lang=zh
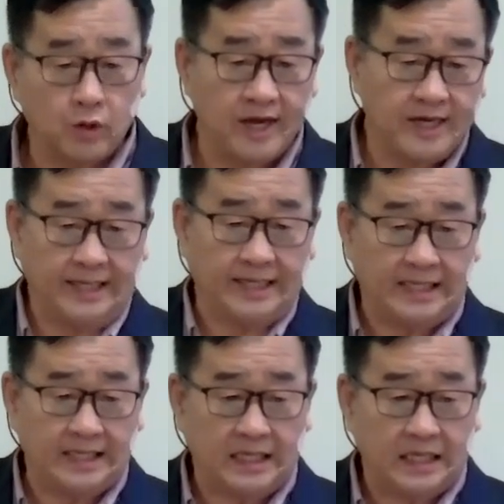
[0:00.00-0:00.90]
给你。
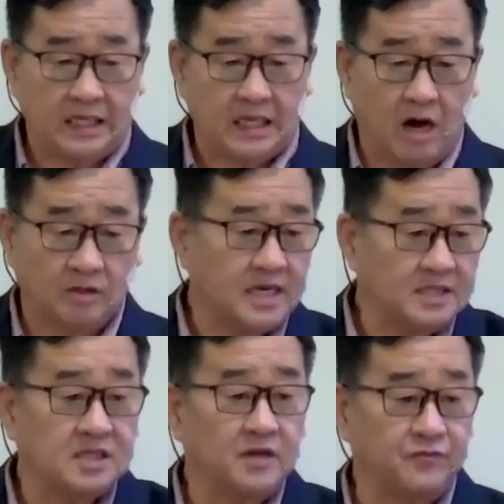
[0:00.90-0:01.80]
好像
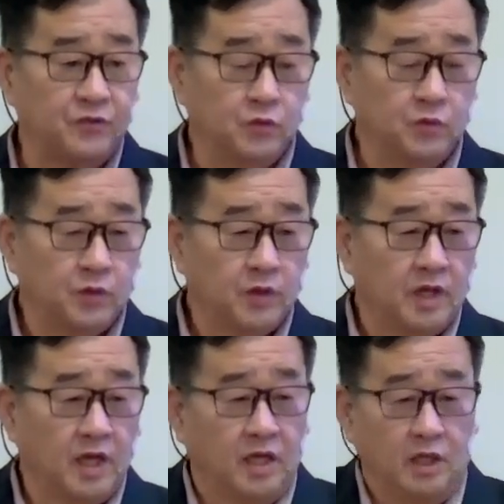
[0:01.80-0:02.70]
政府
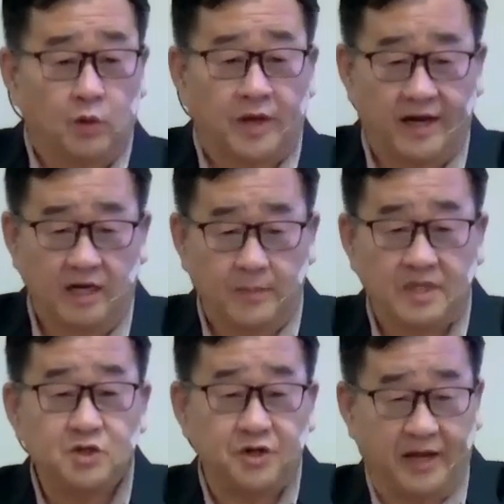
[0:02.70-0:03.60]
有给你们
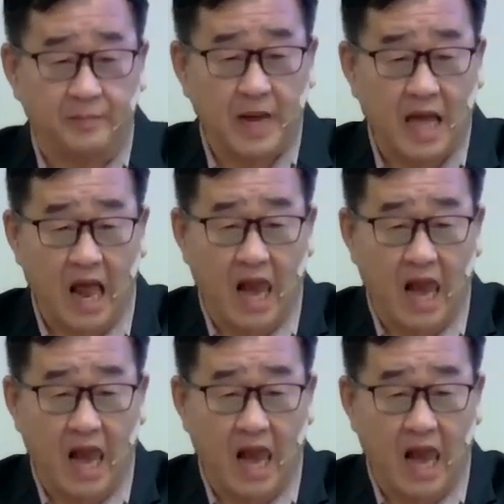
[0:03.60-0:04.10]
钱吗？”